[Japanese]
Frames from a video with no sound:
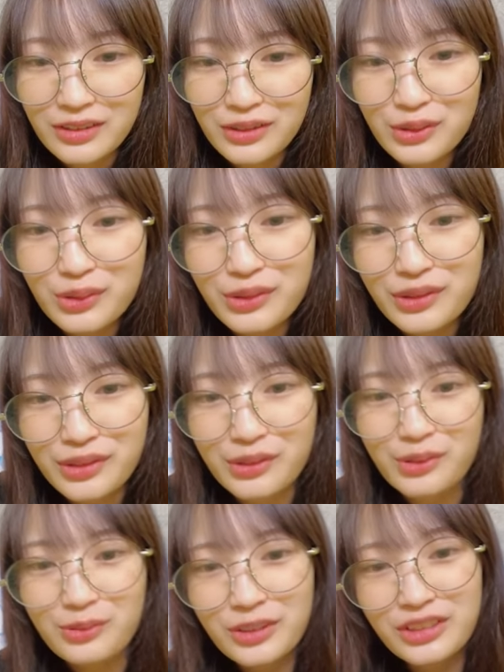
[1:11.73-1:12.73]
すごい
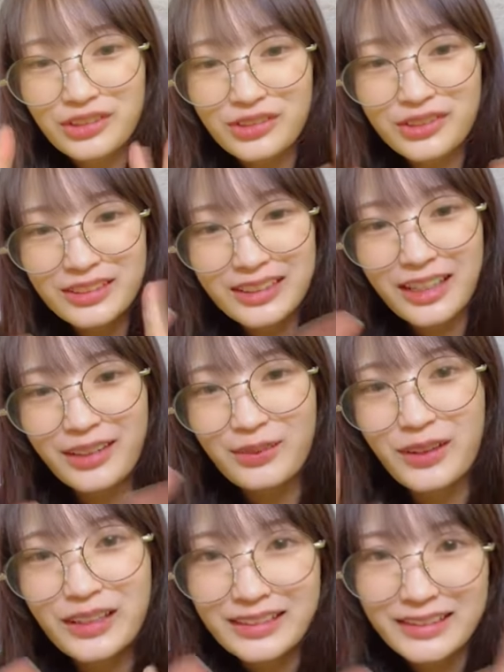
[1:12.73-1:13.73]
おめでとうござい
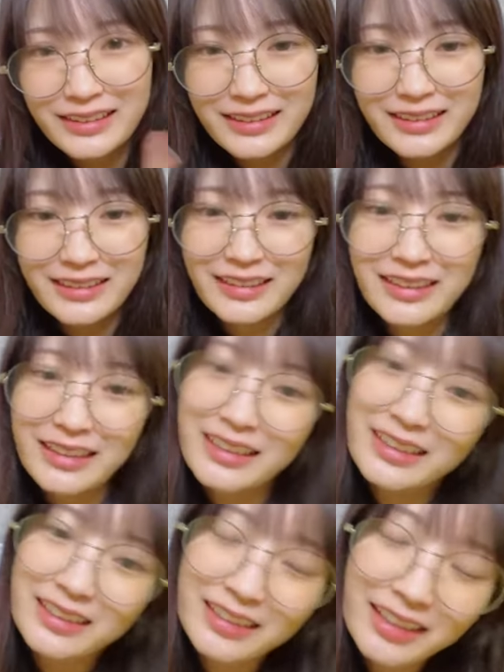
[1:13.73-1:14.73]
ます
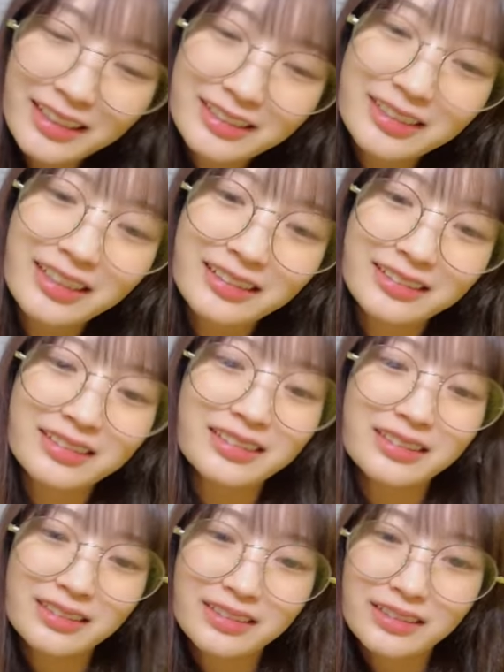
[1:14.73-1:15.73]
ダーさん
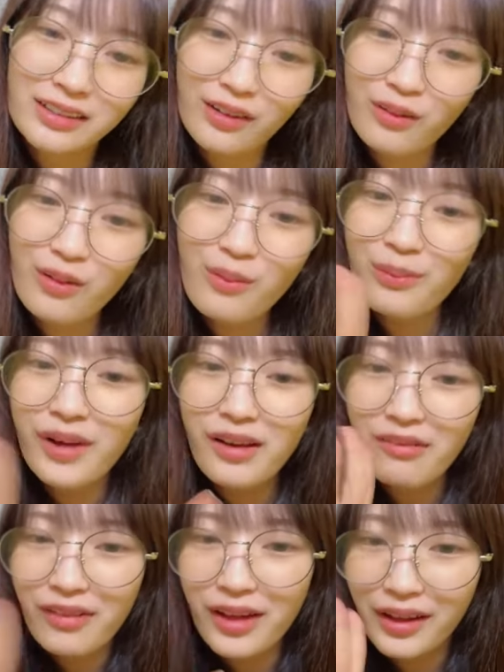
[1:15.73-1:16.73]
こんば
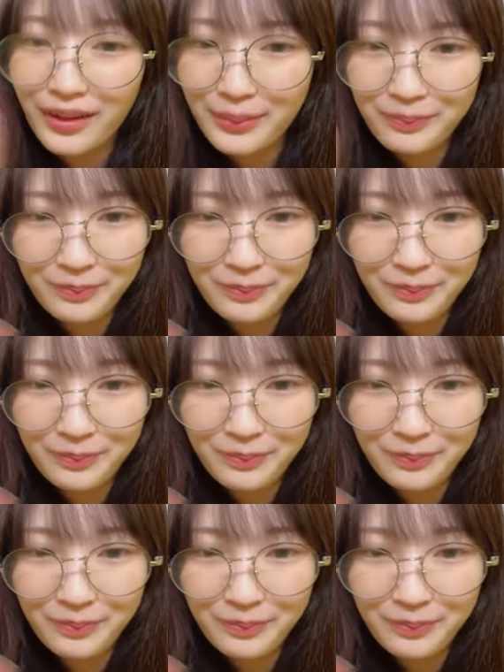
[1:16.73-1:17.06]
んは